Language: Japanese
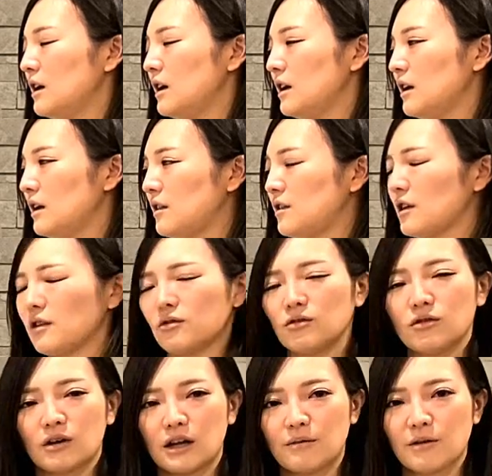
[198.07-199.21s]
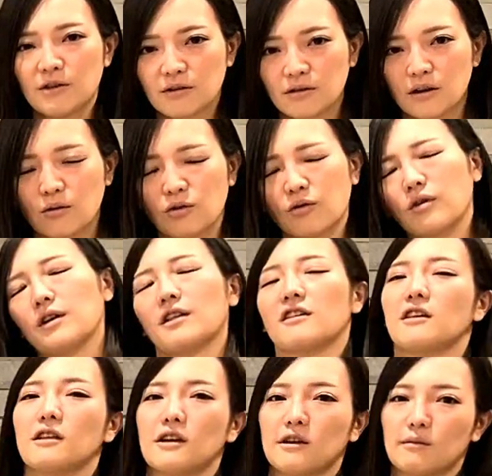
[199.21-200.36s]
えー、事案というのがありましたのでご紹介させ
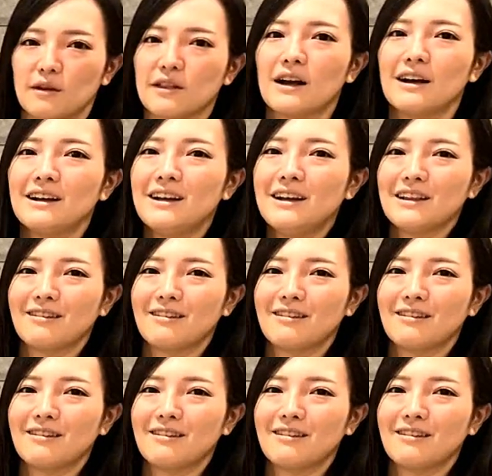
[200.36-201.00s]
ていただきました